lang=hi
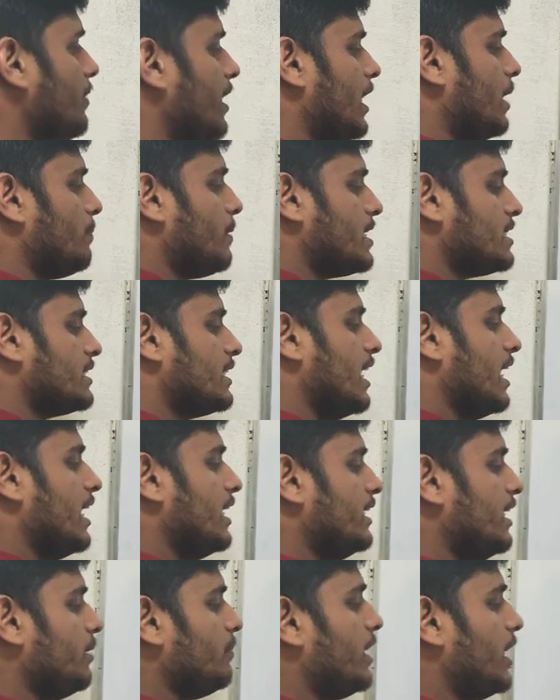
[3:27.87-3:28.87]
हमारे पास क्या
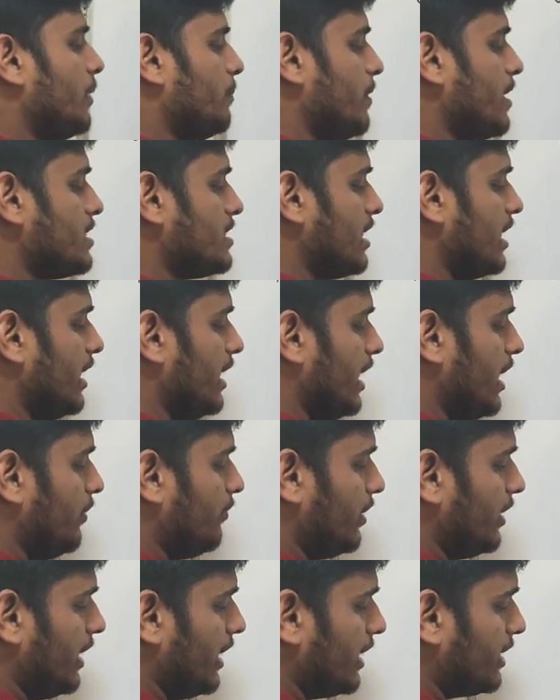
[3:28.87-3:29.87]
है ये हमारे पास है
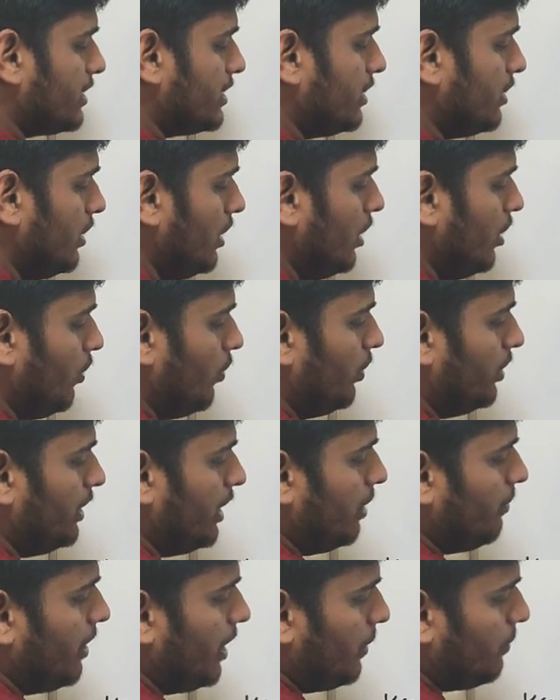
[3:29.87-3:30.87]
ए वन एक्स और
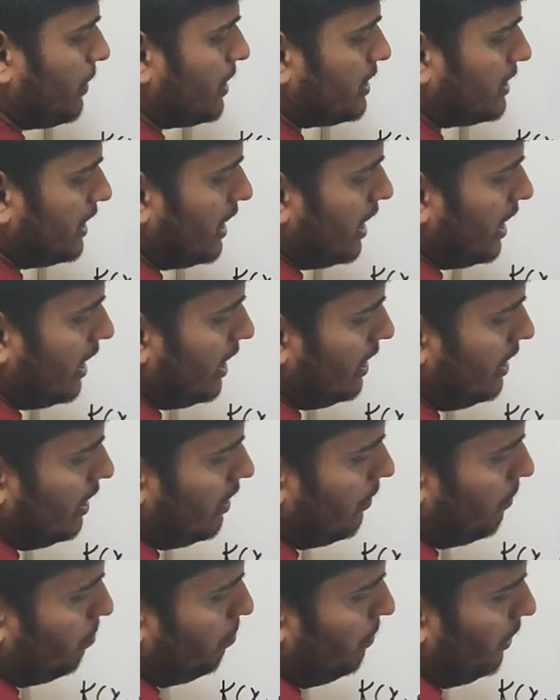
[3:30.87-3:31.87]
ये हमारे पास क्या है
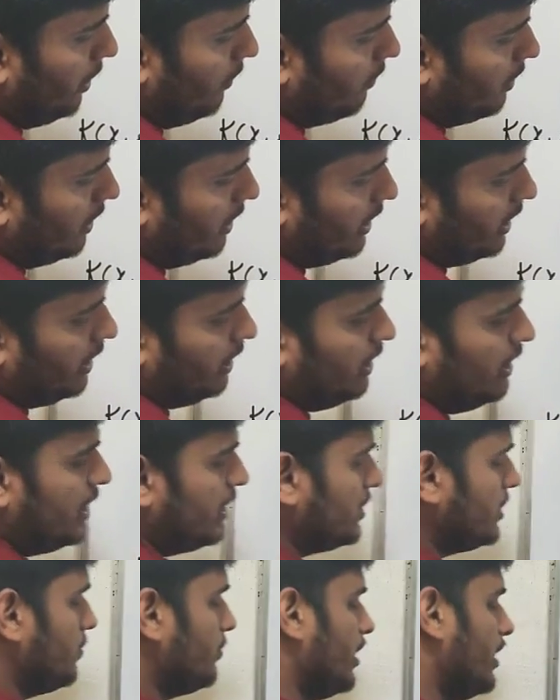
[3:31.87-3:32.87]
बी वन टी
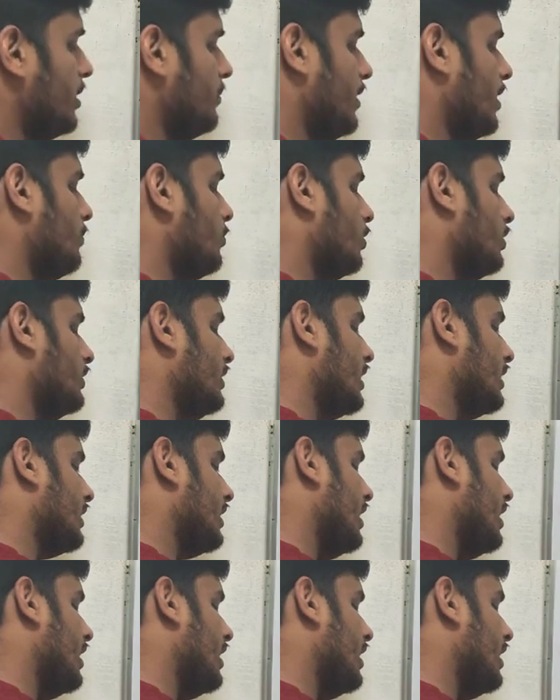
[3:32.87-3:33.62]
सिमिलरली मैंने बोल दिया